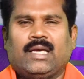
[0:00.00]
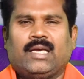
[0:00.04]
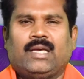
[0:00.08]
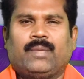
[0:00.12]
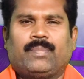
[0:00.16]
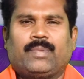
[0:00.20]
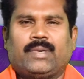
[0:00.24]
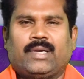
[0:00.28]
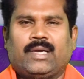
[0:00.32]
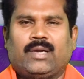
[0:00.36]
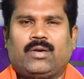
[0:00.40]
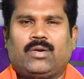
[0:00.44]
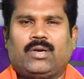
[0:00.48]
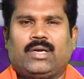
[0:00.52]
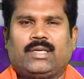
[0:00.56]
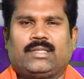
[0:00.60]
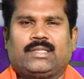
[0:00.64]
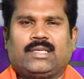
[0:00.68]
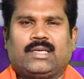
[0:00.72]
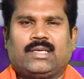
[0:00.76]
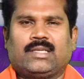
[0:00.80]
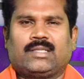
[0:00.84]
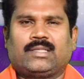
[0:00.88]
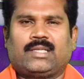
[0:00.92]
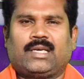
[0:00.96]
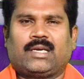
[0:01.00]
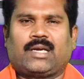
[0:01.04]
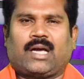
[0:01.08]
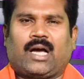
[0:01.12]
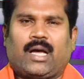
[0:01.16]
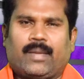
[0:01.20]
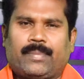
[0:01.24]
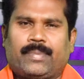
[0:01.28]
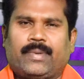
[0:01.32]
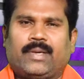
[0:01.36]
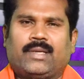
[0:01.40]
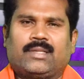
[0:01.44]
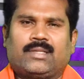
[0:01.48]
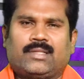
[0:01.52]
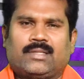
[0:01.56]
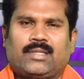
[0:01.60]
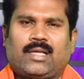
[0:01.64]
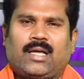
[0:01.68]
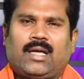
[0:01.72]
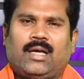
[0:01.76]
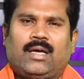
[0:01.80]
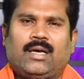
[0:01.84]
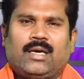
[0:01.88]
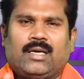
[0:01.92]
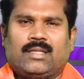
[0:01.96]
இப்போ என்னுடைய திட்டத்தை காப்பீடுத்தி
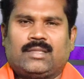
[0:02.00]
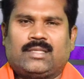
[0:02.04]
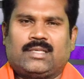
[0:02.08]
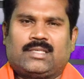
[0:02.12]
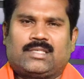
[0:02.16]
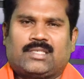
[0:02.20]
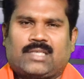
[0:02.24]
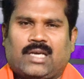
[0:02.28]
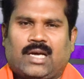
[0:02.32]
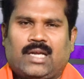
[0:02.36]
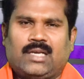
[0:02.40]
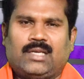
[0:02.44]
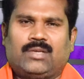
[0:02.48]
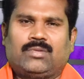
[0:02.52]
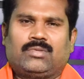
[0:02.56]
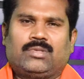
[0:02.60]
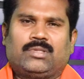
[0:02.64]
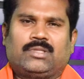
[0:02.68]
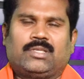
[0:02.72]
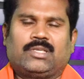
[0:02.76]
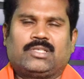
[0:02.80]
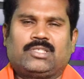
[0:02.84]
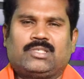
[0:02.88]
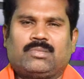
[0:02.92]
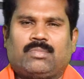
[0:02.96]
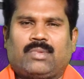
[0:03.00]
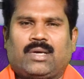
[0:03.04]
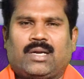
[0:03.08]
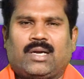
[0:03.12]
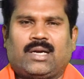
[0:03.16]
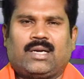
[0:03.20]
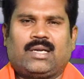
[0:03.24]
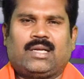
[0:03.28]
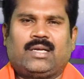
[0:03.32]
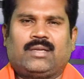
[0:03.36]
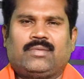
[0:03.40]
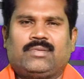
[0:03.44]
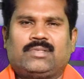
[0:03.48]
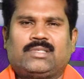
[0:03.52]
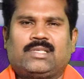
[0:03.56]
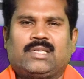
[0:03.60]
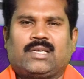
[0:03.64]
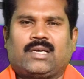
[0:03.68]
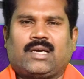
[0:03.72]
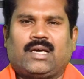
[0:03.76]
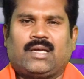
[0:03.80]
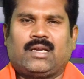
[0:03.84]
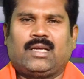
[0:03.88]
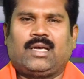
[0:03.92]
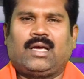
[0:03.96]
தான் திரு ஸ்டாலின் வந்து திருச்சி மாநாட்டில்
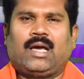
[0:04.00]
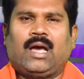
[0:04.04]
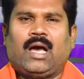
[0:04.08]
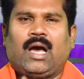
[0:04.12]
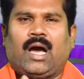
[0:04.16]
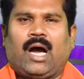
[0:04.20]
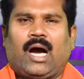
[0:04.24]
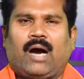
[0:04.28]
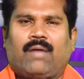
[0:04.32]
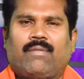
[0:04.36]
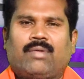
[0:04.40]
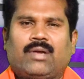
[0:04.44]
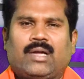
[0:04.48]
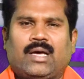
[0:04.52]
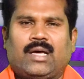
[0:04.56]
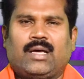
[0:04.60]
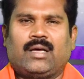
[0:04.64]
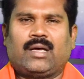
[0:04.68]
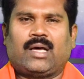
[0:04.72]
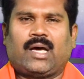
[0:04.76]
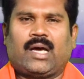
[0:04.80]
அறிவிச்சிருக்காரு அவர்